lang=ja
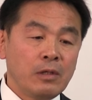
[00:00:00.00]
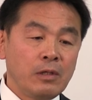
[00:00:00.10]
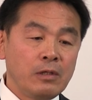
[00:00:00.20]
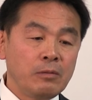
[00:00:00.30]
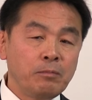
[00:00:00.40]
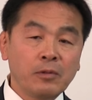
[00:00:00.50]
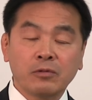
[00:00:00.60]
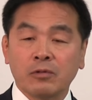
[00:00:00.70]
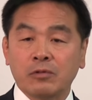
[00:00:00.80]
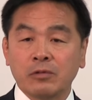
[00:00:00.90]
日本
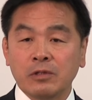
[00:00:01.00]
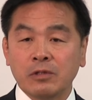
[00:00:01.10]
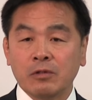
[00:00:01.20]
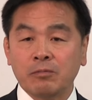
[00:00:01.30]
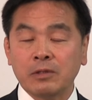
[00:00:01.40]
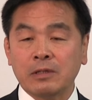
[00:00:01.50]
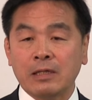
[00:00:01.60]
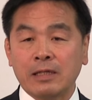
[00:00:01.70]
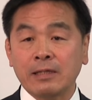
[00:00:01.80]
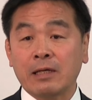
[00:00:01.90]
という国の文
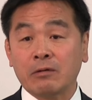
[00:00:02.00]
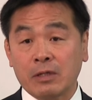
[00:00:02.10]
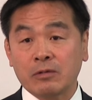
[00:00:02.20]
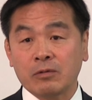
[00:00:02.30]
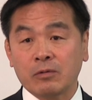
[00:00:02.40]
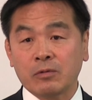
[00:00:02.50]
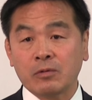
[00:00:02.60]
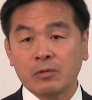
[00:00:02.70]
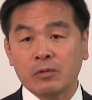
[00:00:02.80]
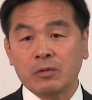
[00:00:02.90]
化は何なのかというこ
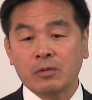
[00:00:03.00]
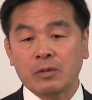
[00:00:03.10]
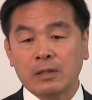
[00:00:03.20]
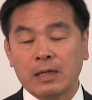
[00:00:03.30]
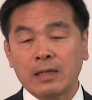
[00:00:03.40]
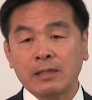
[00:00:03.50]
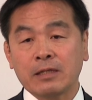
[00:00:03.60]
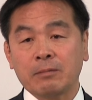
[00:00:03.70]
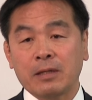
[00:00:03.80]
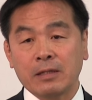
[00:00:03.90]
とを考え
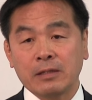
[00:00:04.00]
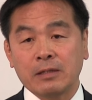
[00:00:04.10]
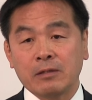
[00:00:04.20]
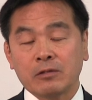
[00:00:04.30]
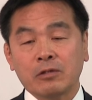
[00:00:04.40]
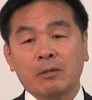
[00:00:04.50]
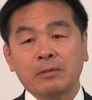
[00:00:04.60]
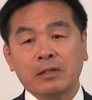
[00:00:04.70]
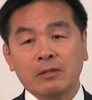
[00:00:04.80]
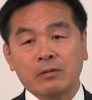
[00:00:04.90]
た場合に、それは
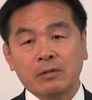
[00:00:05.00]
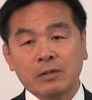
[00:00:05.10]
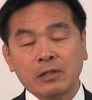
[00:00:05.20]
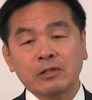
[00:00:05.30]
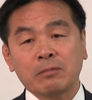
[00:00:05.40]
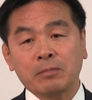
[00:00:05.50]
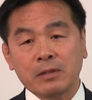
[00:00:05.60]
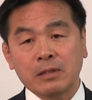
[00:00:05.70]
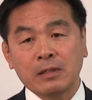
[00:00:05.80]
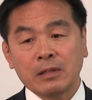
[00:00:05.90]
私やっ
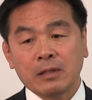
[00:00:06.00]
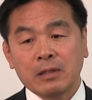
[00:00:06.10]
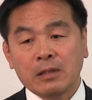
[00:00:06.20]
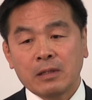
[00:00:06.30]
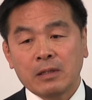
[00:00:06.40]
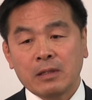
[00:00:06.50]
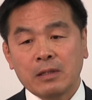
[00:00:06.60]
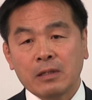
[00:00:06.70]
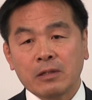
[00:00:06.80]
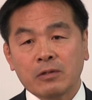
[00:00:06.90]
ぱり
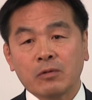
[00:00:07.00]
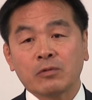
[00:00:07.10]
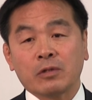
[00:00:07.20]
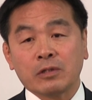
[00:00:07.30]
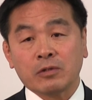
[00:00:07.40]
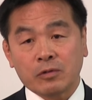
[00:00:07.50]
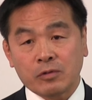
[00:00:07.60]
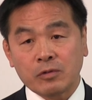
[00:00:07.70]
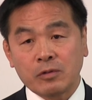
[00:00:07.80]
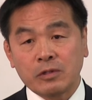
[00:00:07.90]
京都に一
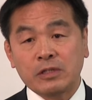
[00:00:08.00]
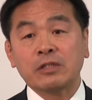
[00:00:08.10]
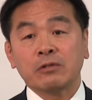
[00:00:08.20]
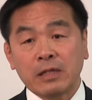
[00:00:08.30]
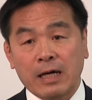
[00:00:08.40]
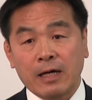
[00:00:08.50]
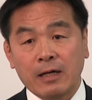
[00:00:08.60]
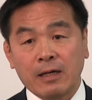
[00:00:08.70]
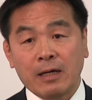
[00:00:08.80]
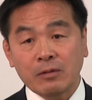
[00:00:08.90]
つ軸が
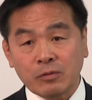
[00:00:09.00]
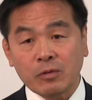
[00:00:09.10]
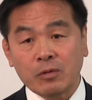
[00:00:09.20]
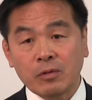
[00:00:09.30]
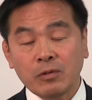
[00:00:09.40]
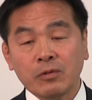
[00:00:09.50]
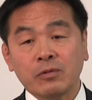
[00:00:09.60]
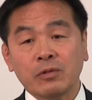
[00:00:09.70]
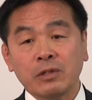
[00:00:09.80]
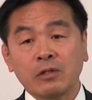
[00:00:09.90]
あるとい
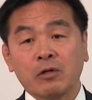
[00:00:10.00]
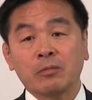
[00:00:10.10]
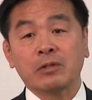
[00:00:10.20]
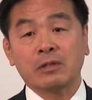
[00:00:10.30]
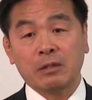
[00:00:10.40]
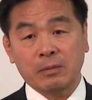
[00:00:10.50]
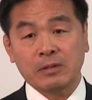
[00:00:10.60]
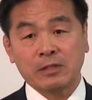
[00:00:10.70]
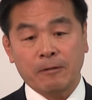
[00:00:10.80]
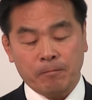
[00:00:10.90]
うふうに思っていま
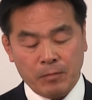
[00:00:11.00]
す。